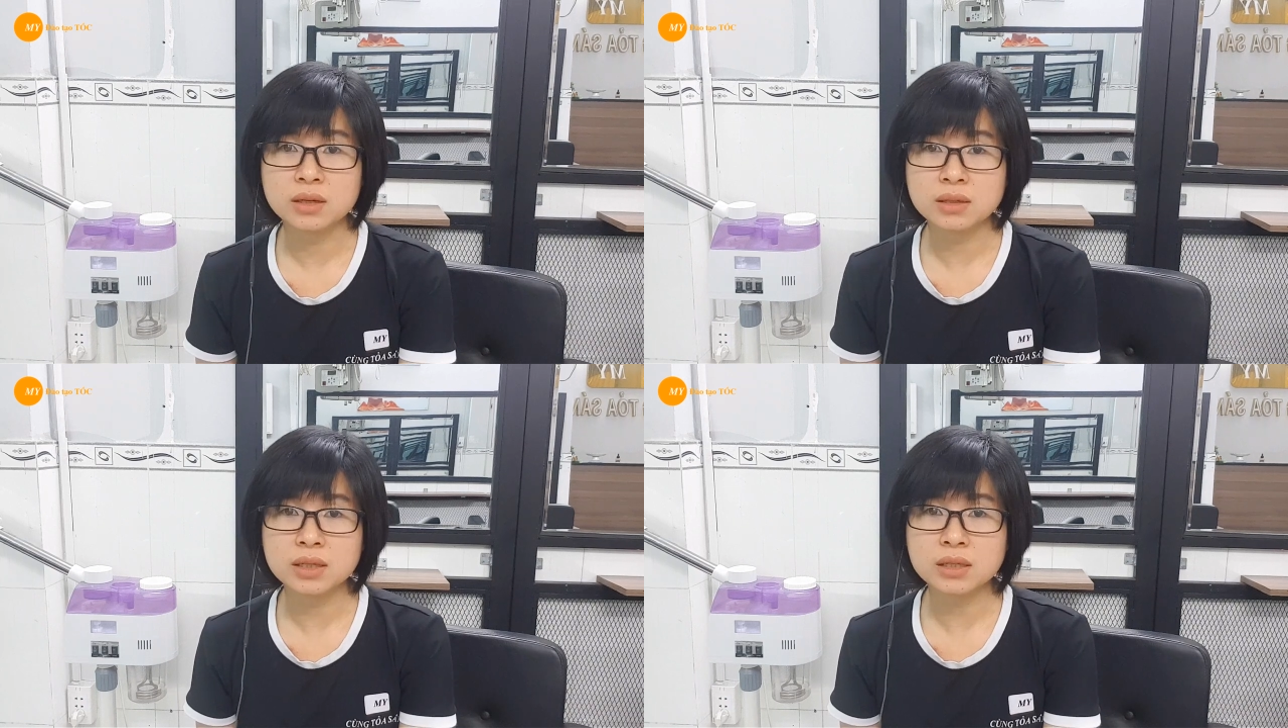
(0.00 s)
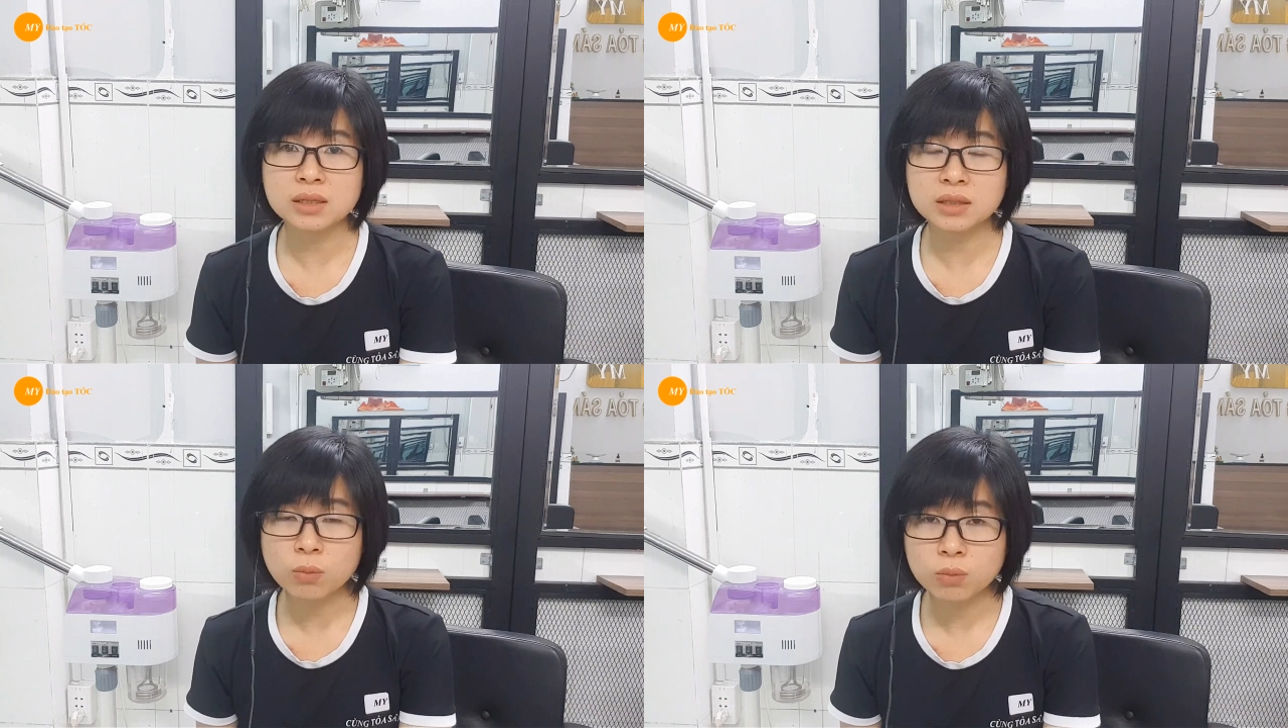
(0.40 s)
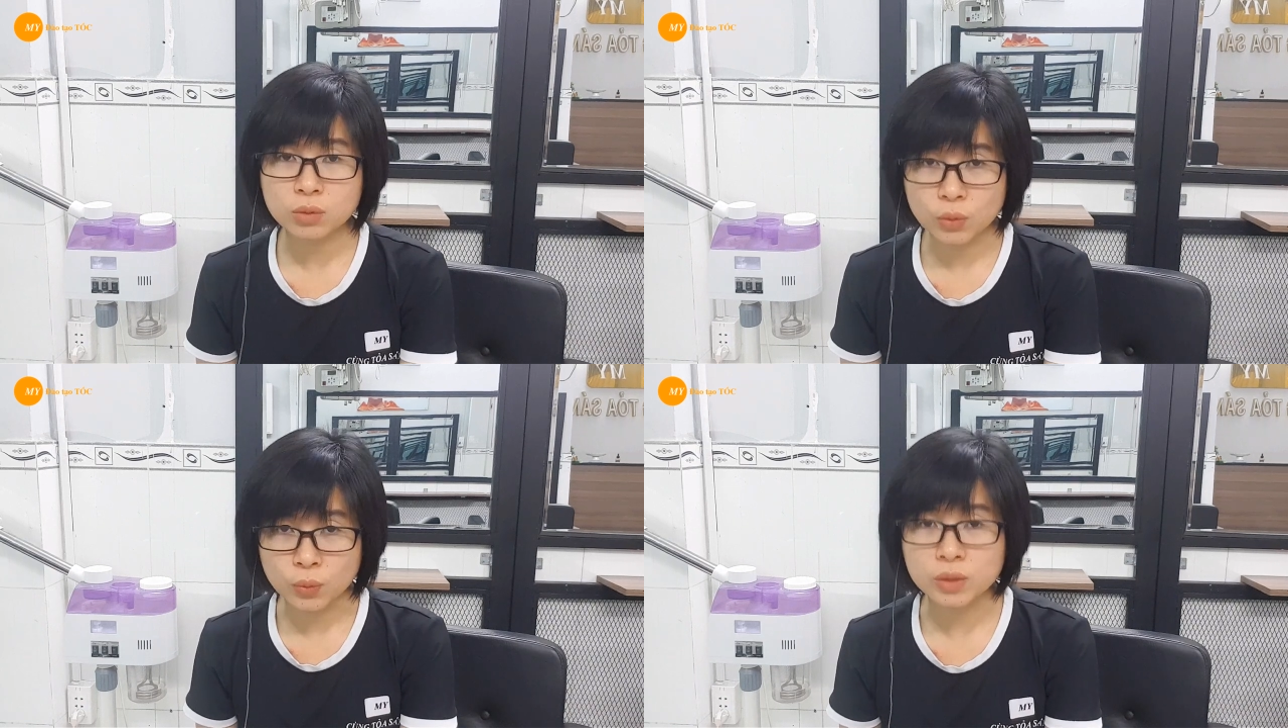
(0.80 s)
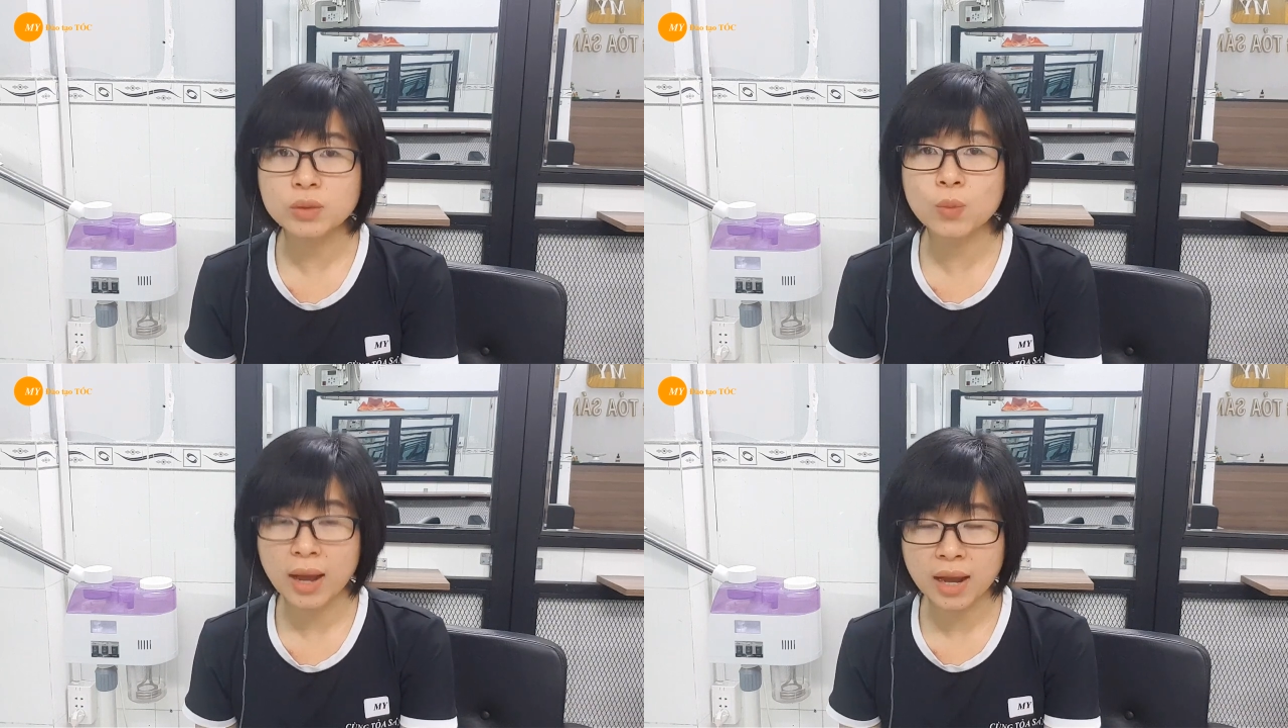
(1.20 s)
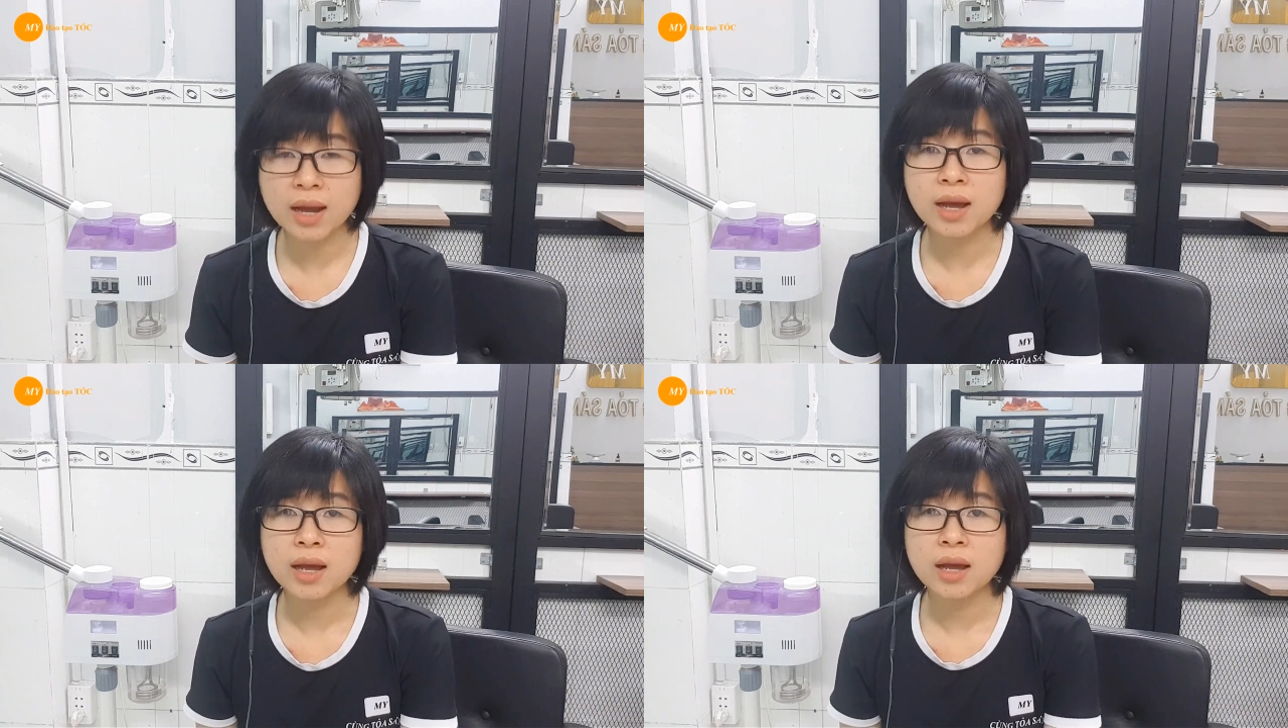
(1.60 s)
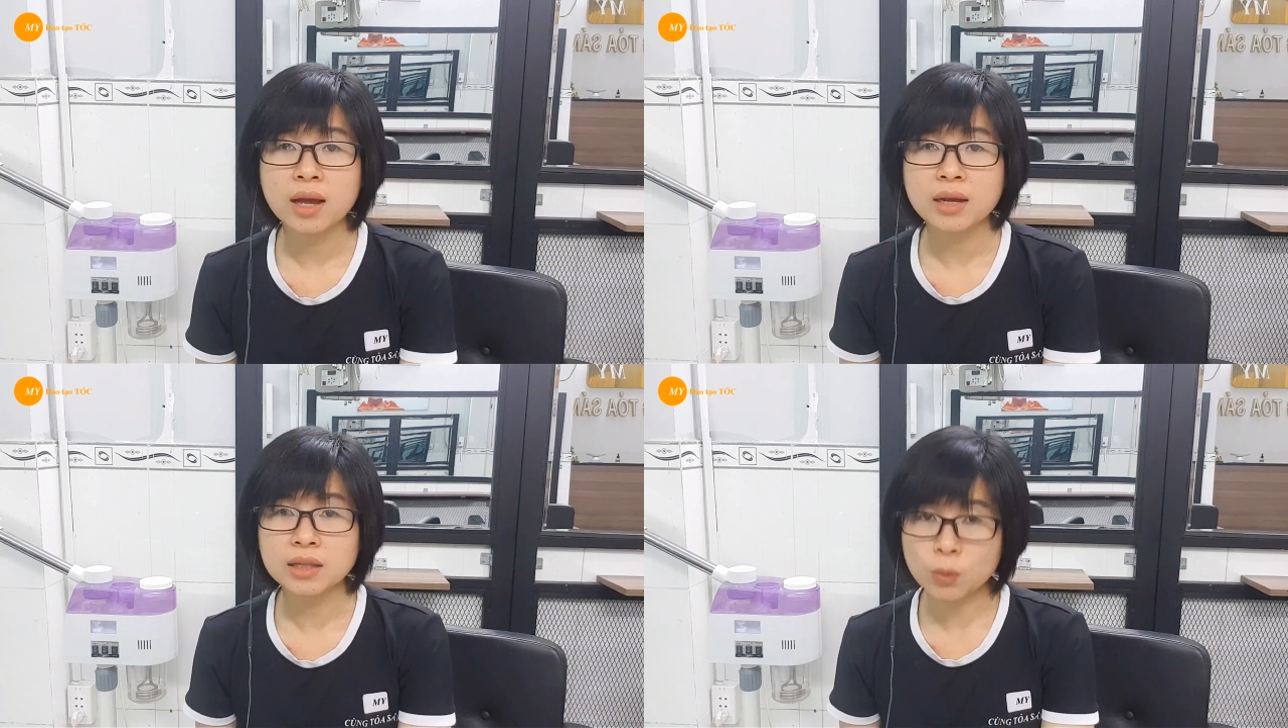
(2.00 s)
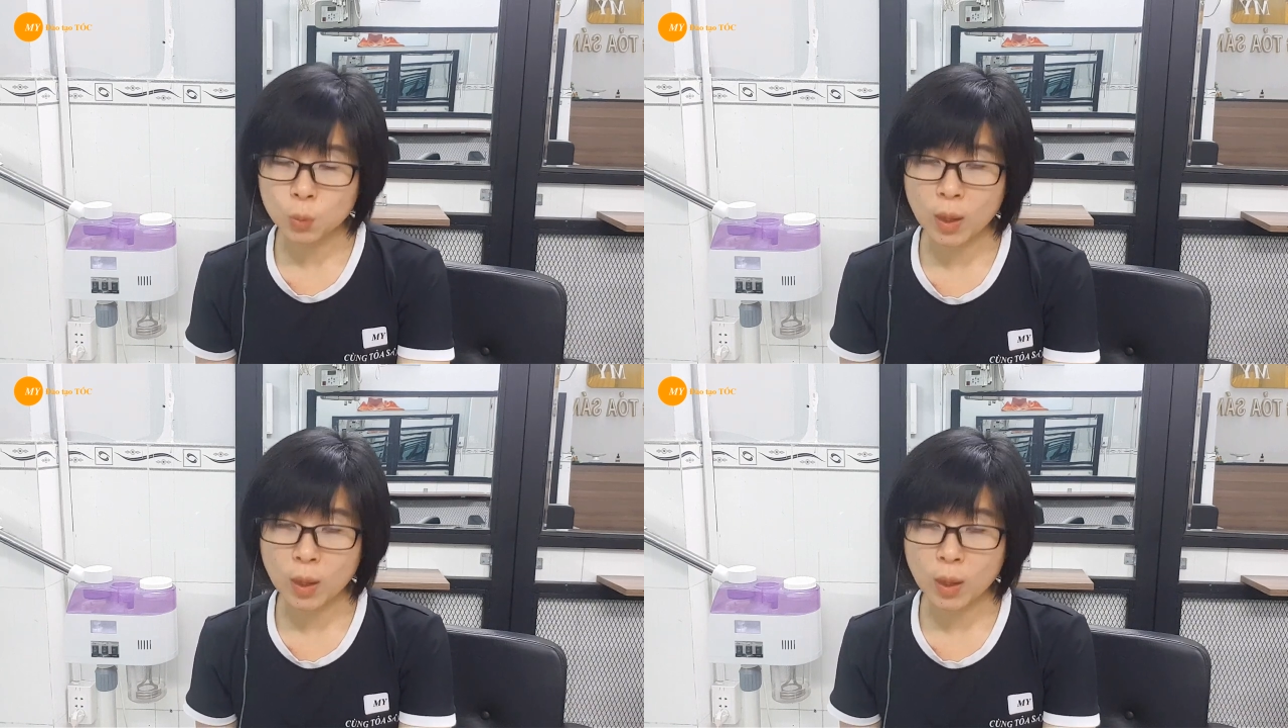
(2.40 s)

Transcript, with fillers: cái tóc duỗi quăn, cái tóc